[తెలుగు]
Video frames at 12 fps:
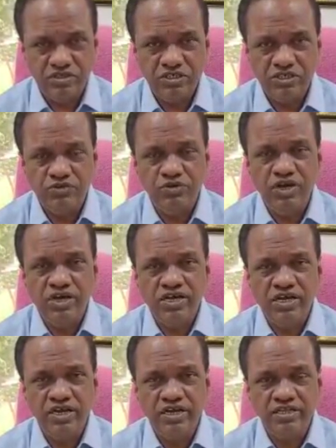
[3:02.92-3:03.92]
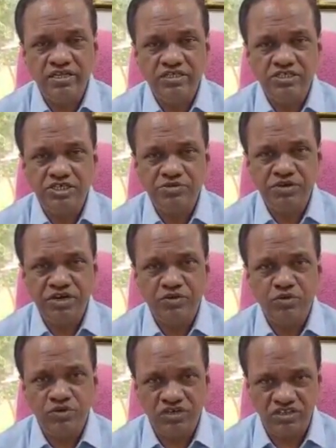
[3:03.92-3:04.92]
శివనాగ్య లేనిదే చీమైన
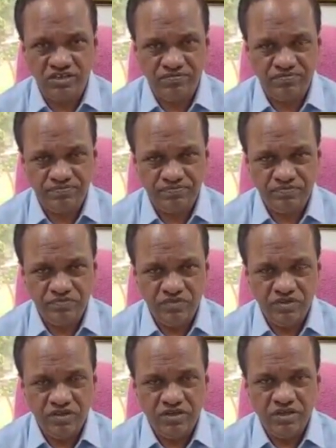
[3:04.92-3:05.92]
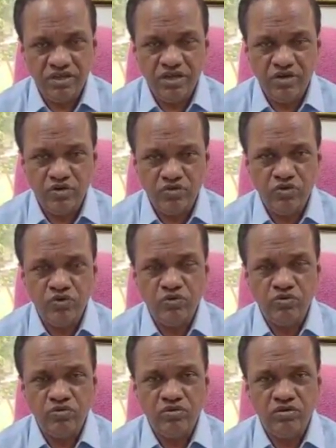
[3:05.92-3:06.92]
కుట్టది ఈరోజు
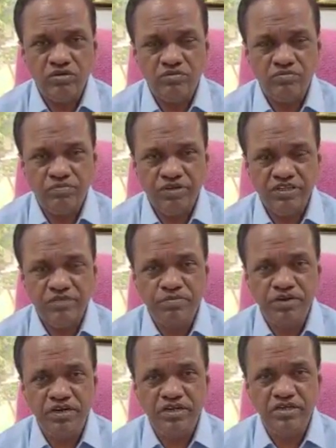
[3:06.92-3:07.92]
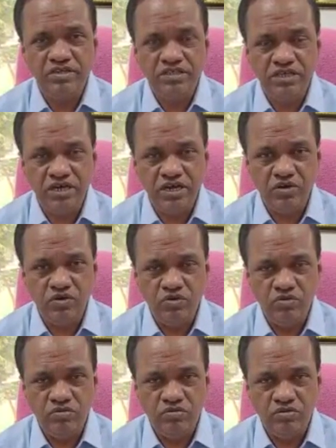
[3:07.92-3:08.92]
పెద్దపల్లి జిల్లాలో
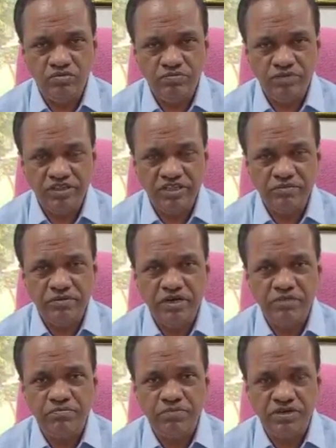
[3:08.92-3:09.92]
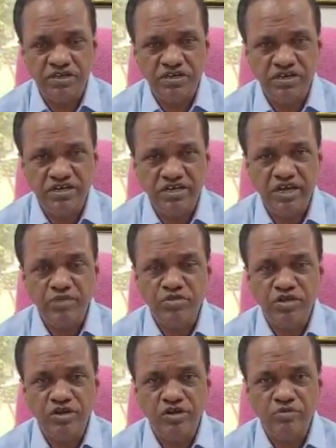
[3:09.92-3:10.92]
పెద్దపల్లి పట్టణానికి ఎనిమిది
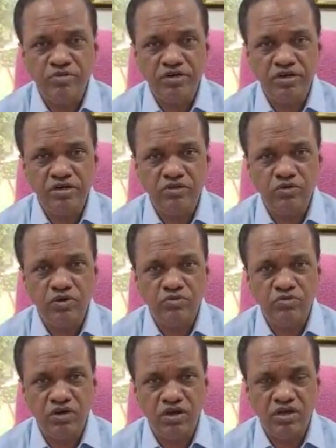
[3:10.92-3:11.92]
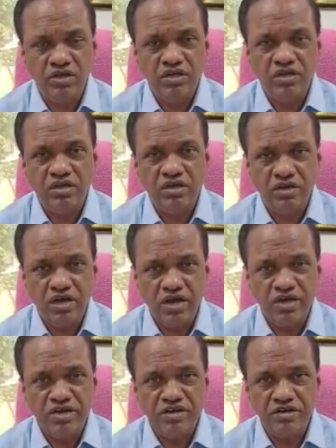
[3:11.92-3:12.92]
కిలోమీటర్ల దూరం ఉన్న
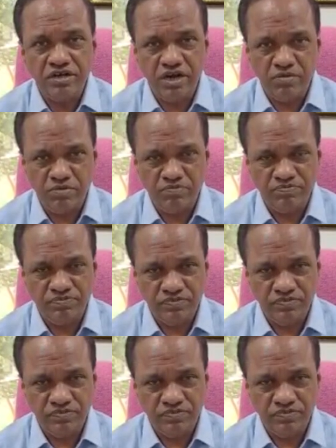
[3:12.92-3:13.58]
రావినేడు గ్రామం